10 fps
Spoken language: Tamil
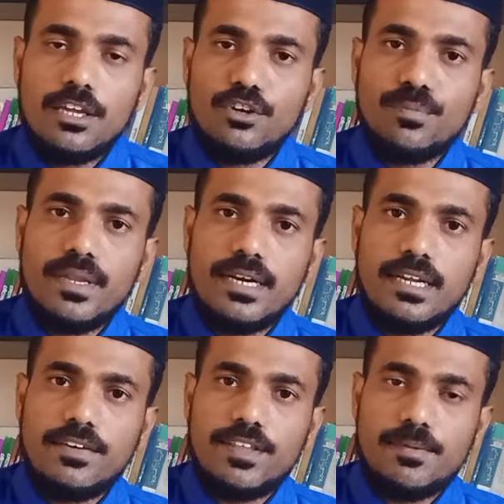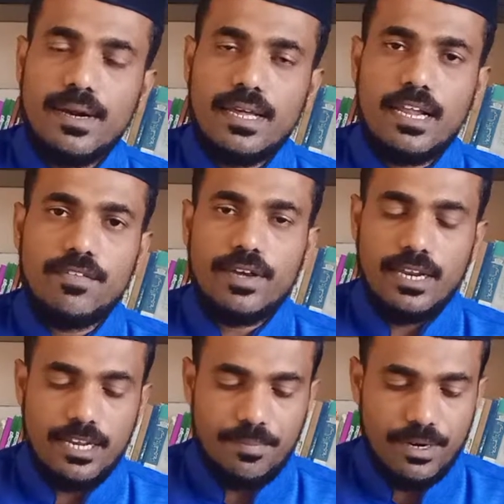இன்னும் இரண்டு விதமான
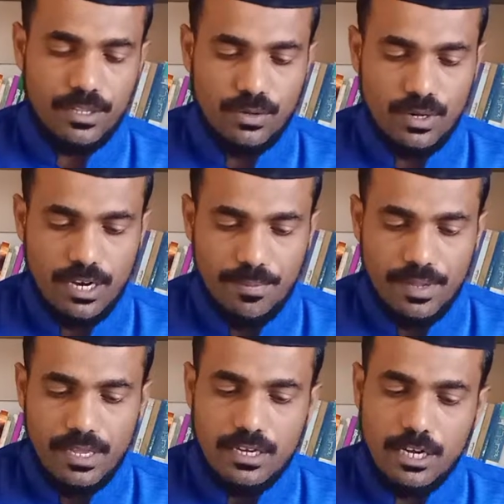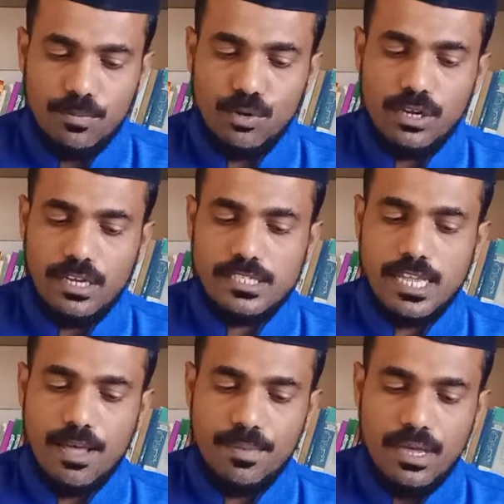கல்விகளை நாம் எடுத்துக்கொள்ளலாம் இல்முல்
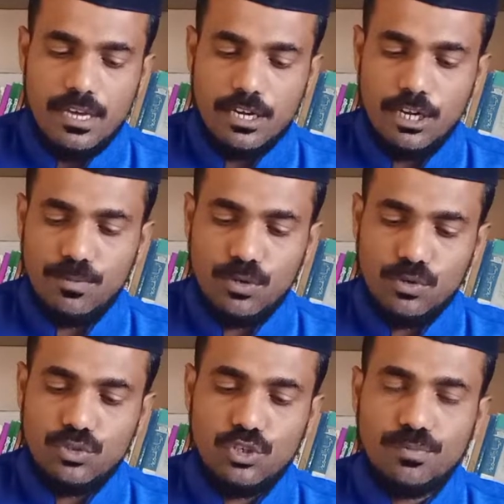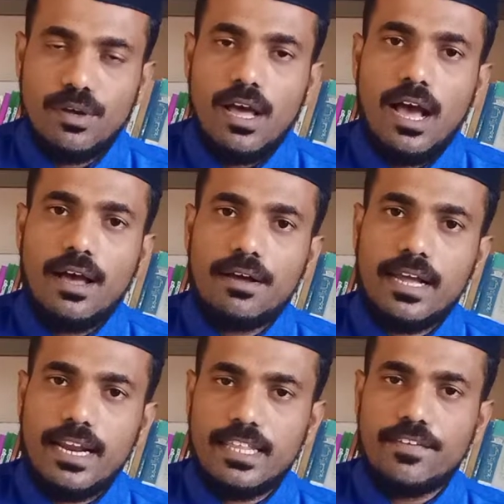ஹிசாப் இல்முன் நுஜூம்
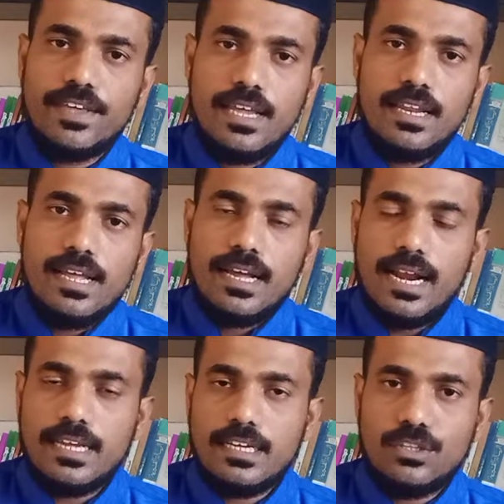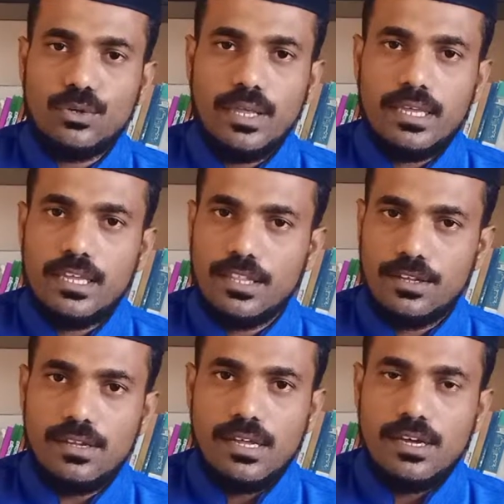கணிதவியல் கணக்குத்துறை இது
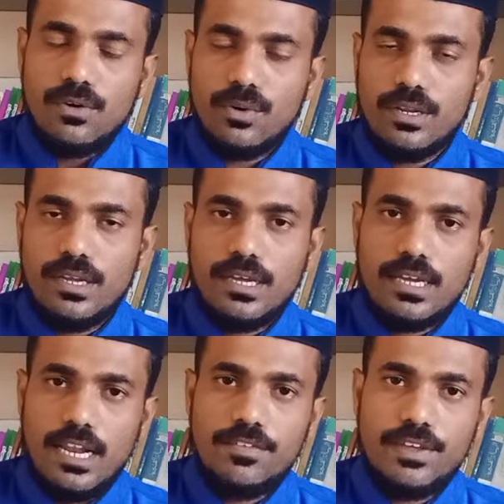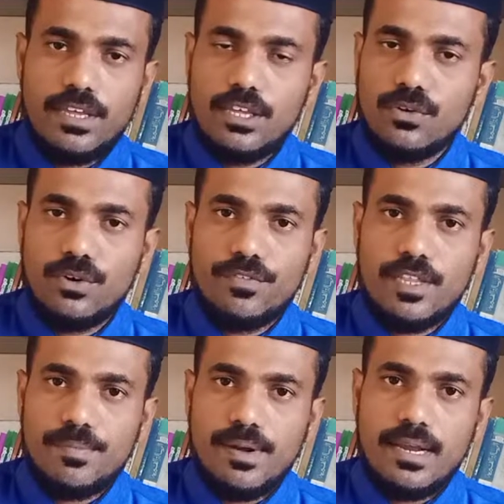ஒரு கல்வி இது ஒரு
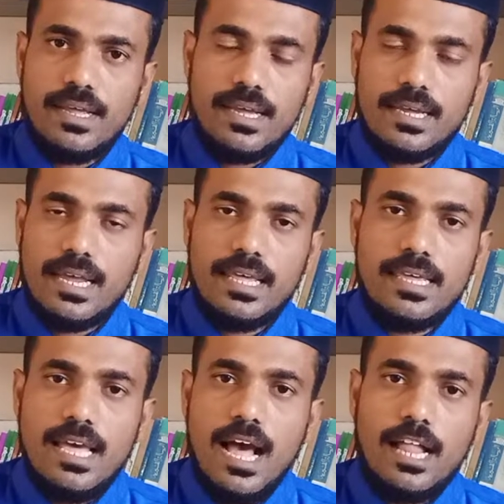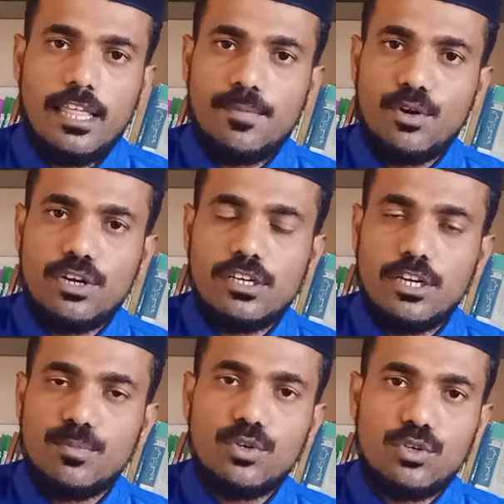விதமான கலை அதே போன்று
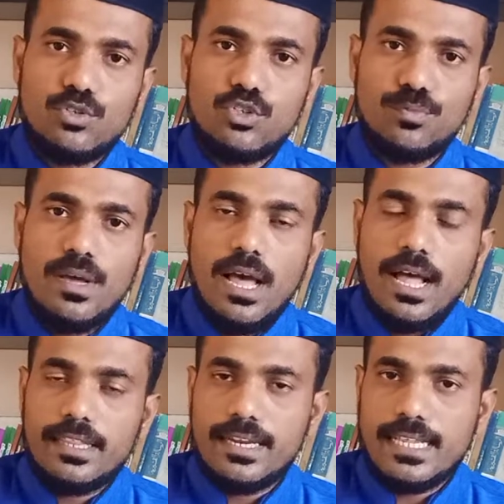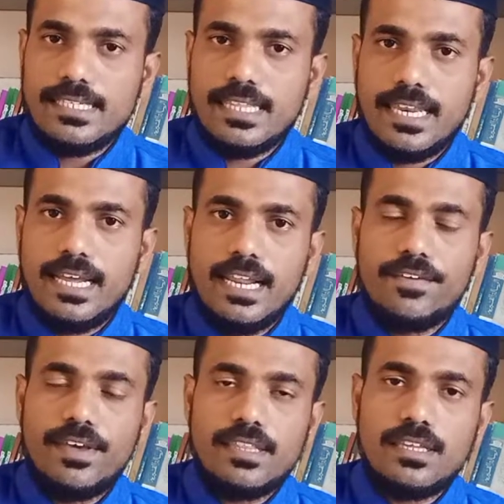எல்முன் நுஜூம் அந்த
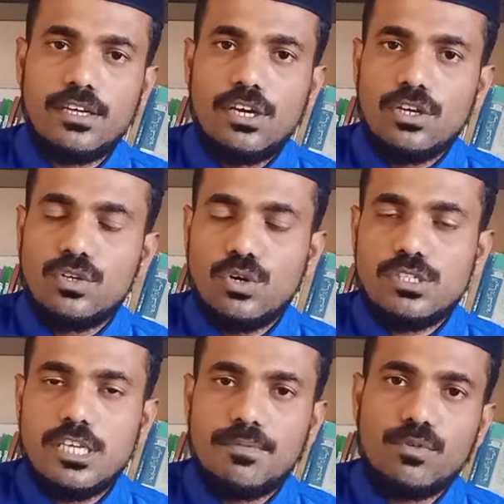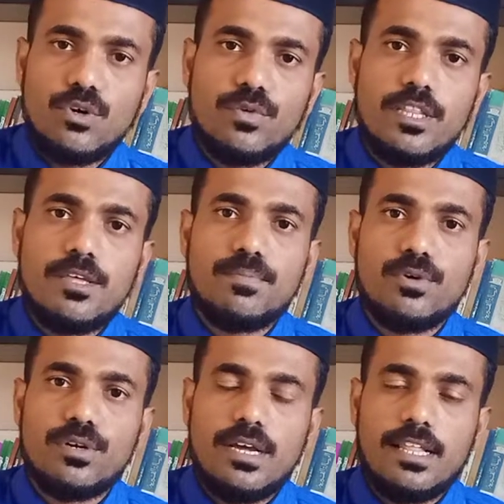நட்சத்திரங்களை வைத்து ஜோசியம் கூறுவதை
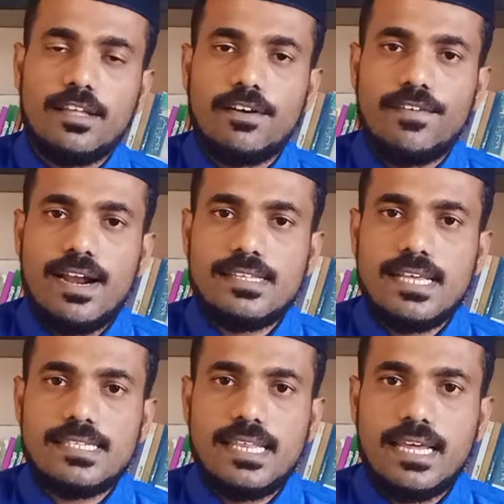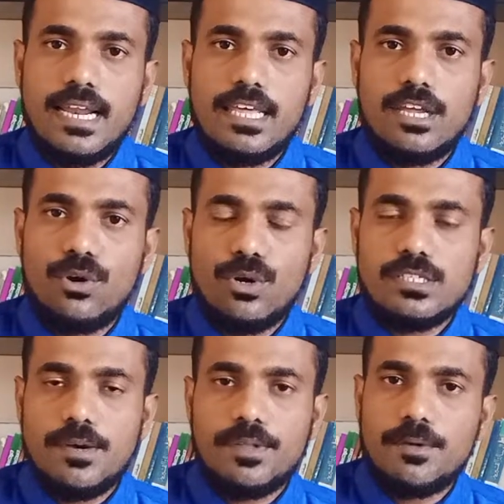போன்று அந்த வானசாஸ்திர
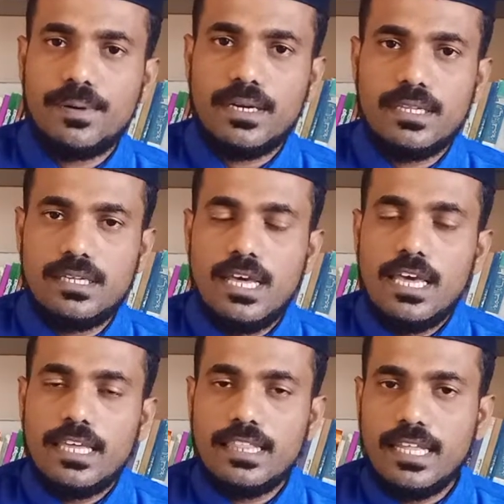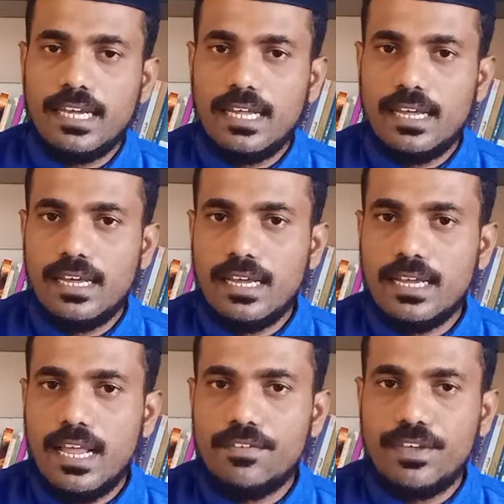கலைகளோடு சம்பந்தப்பட்டது இந்த
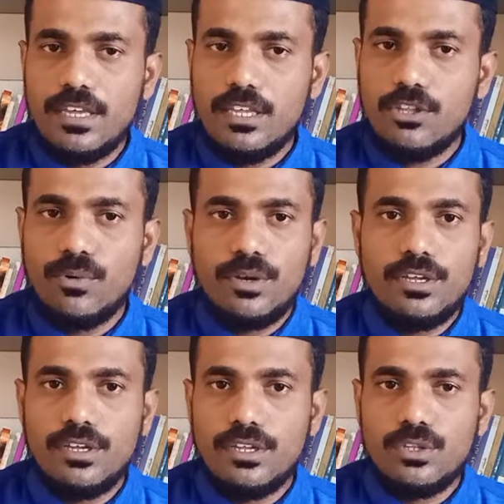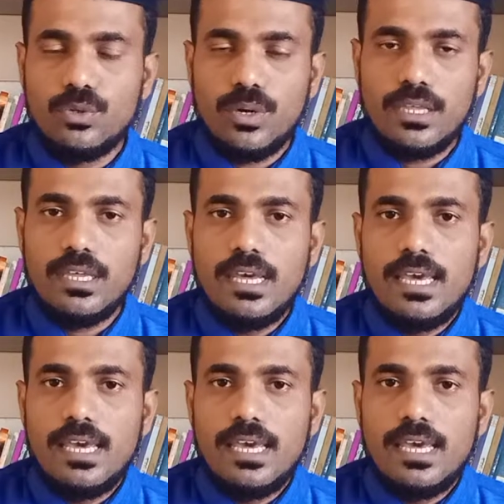கல்வி இது ஒரு துறை